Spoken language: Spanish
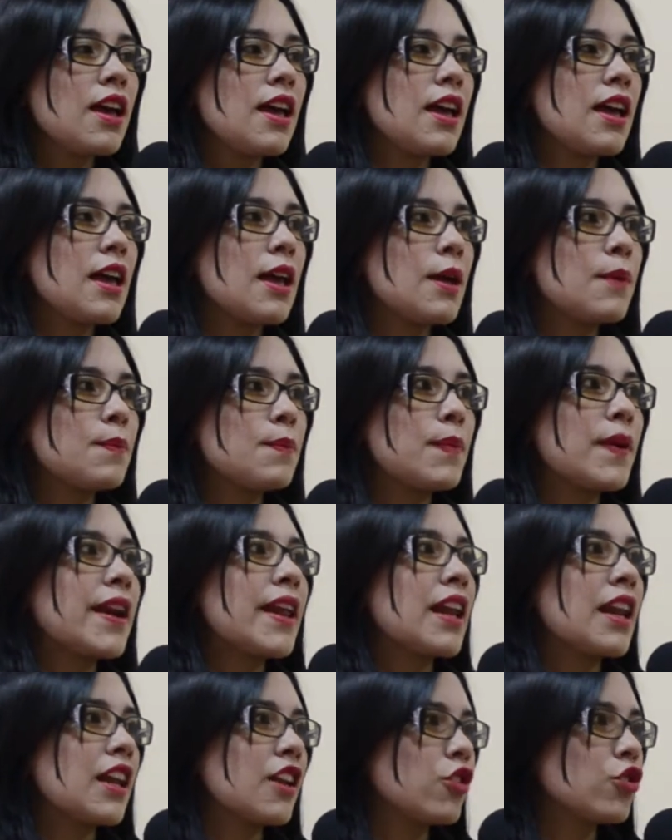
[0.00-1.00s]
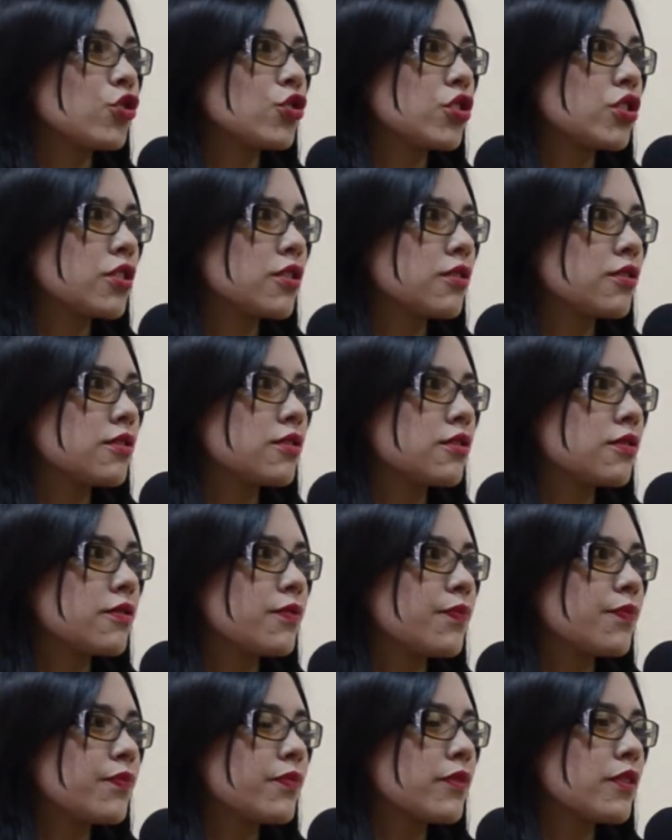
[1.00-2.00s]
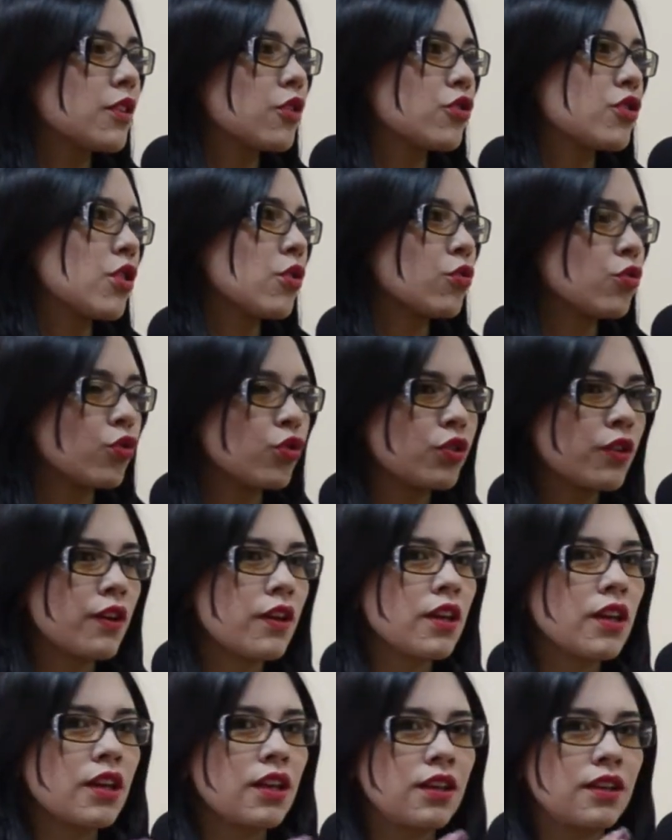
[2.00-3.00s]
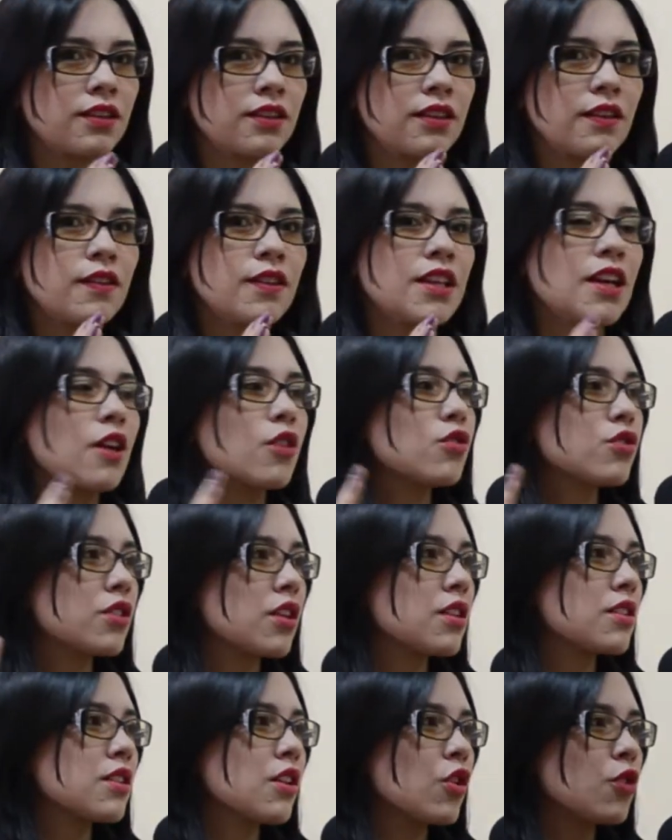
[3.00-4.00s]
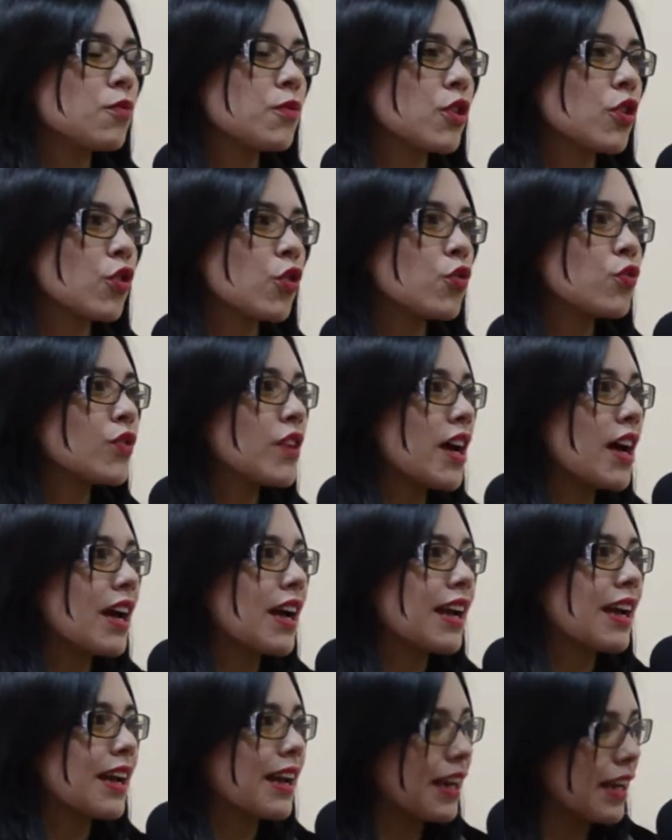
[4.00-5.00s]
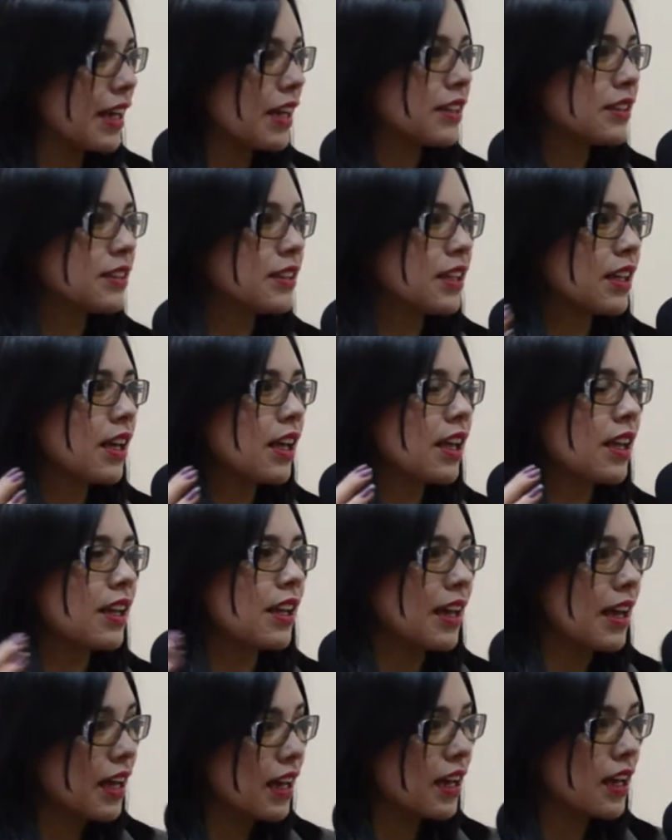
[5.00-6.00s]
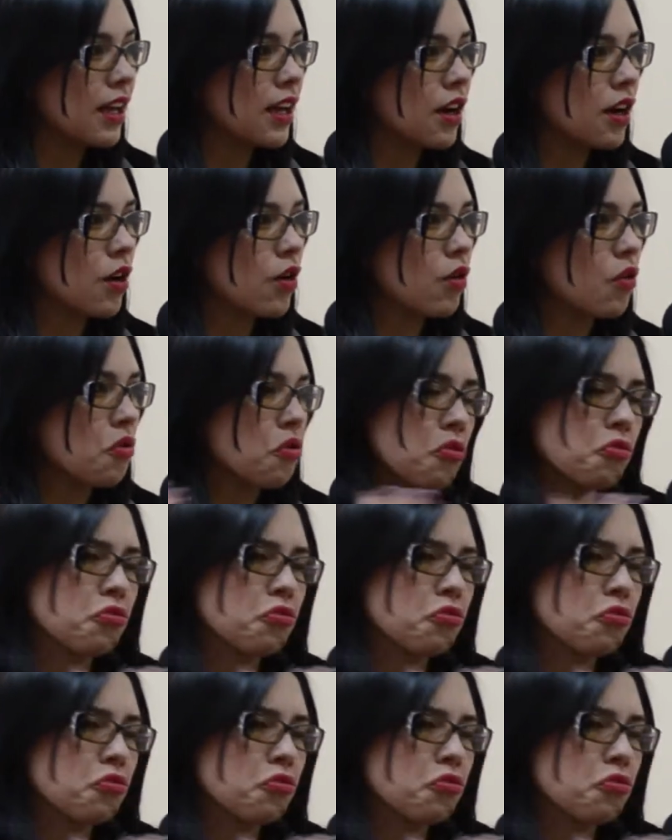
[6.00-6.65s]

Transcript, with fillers: eh, para la noche o sea, uno debería acostarse a dormir con una grande, larga o